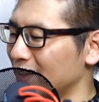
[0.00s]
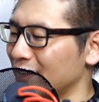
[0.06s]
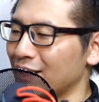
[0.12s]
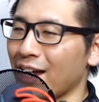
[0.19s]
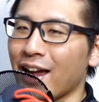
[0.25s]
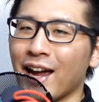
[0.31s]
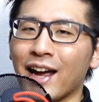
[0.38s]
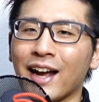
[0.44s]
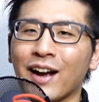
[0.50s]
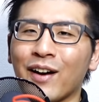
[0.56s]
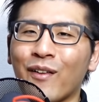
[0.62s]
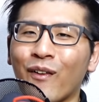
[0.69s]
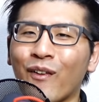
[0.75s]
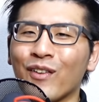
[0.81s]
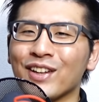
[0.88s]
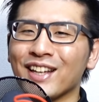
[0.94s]
で、
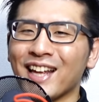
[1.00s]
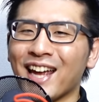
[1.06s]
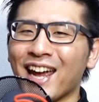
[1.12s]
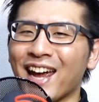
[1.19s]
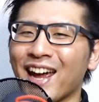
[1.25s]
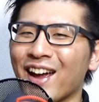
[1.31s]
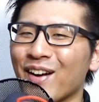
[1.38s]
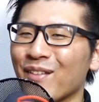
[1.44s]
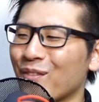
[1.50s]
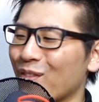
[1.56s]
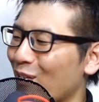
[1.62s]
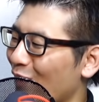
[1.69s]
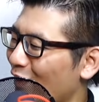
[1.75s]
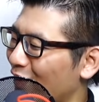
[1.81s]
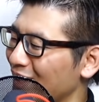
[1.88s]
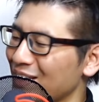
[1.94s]
ここにね、
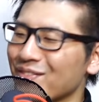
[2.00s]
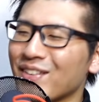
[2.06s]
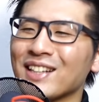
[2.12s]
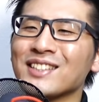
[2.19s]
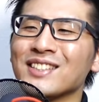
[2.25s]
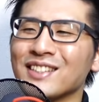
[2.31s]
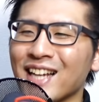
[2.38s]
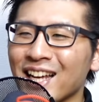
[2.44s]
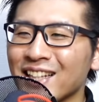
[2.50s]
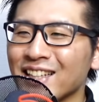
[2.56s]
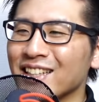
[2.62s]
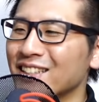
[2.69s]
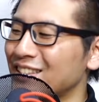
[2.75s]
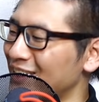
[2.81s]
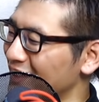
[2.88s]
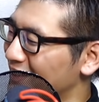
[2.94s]
もういますね、
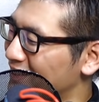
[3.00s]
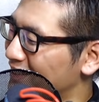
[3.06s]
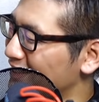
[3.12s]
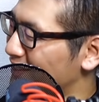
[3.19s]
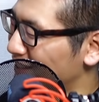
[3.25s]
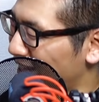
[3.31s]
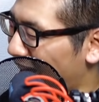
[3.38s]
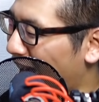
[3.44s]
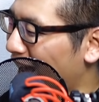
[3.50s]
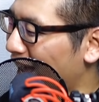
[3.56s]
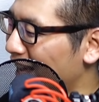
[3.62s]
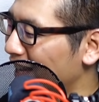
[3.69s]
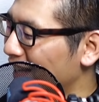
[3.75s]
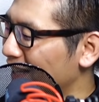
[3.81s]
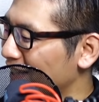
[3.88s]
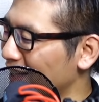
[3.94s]
D6 が。
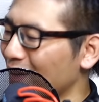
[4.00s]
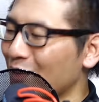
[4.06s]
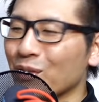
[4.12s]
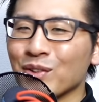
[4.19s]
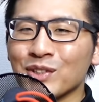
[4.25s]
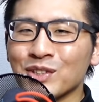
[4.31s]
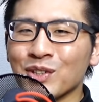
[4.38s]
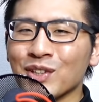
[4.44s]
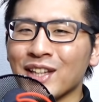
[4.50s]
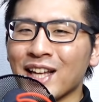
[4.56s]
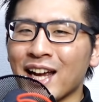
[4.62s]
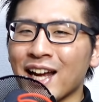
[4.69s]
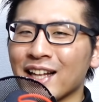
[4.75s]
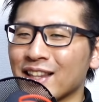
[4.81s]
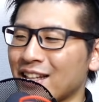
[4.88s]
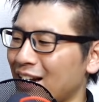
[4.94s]
で、この状
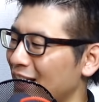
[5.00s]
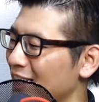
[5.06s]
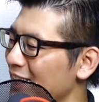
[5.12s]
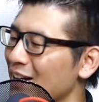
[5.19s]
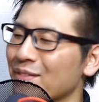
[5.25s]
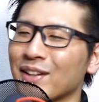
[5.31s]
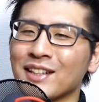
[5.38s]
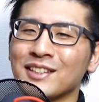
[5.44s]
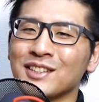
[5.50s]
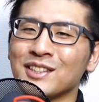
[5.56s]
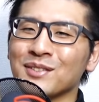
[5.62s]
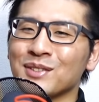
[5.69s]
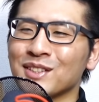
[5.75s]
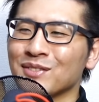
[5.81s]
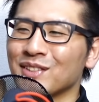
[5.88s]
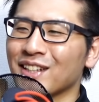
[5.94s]
態やったら、いや、まだ
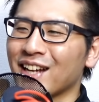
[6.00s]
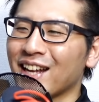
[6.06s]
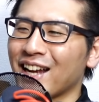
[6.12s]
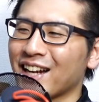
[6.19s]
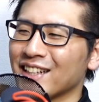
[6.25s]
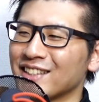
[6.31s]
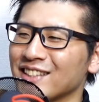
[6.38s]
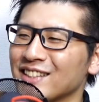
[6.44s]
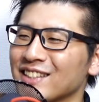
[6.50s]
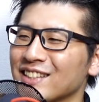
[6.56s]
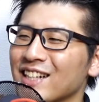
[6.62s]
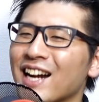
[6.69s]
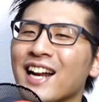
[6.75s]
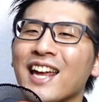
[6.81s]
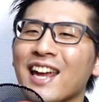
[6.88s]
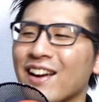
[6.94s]
実物見てないから信じ
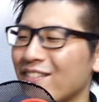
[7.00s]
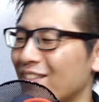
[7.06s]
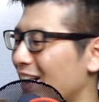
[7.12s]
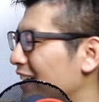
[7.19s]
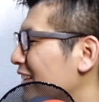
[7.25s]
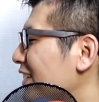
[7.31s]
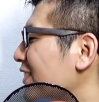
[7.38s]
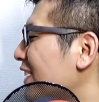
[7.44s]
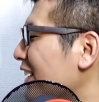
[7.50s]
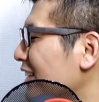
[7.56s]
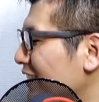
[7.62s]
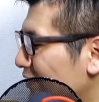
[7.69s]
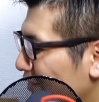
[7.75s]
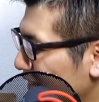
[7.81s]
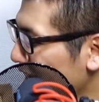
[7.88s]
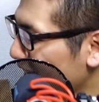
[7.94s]
られへんわ、っていう
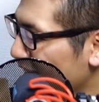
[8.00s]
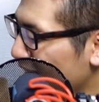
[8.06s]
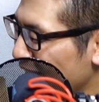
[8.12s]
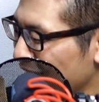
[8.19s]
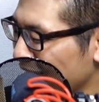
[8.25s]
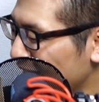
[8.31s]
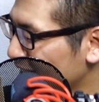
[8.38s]
方もね、い